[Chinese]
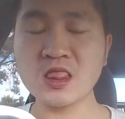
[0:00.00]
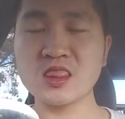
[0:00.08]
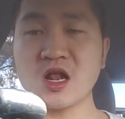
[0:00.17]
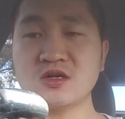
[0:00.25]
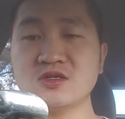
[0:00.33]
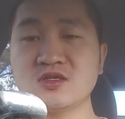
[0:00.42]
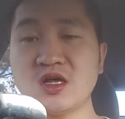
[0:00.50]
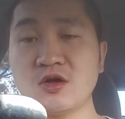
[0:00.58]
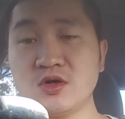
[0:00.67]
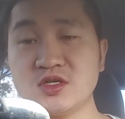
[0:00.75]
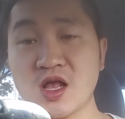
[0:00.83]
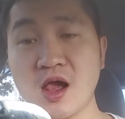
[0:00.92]
但是三
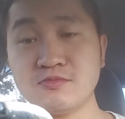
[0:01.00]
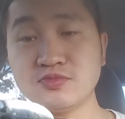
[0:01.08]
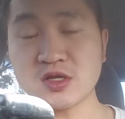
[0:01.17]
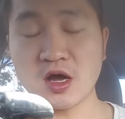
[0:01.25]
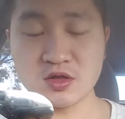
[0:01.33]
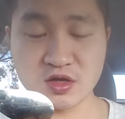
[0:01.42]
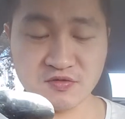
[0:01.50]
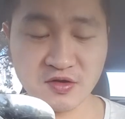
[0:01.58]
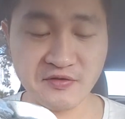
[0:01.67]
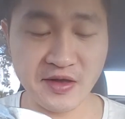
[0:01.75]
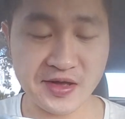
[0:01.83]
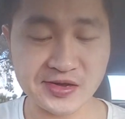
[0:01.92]
块钱不到的一份
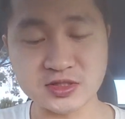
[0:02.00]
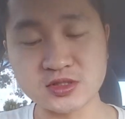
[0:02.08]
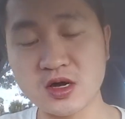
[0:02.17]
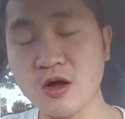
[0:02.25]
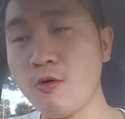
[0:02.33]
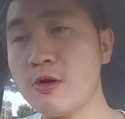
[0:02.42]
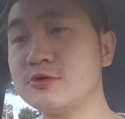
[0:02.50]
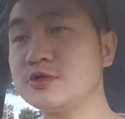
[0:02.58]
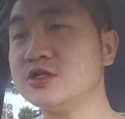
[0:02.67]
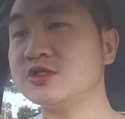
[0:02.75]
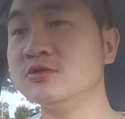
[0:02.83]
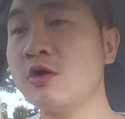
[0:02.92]
饭啊，这个我觉
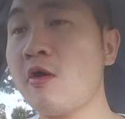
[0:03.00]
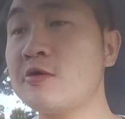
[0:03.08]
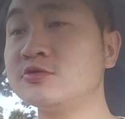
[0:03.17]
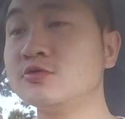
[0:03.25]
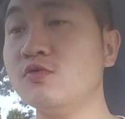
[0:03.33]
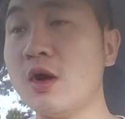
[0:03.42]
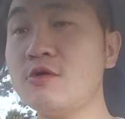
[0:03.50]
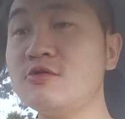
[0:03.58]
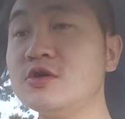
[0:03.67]
得完